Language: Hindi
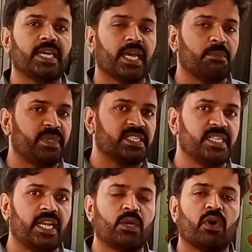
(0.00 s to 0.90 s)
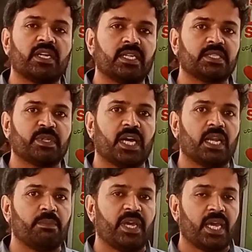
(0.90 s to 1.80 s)
कैंप तहसील हेडकोार्टर अस्पताल
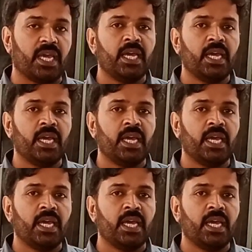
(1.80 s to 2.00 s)
में है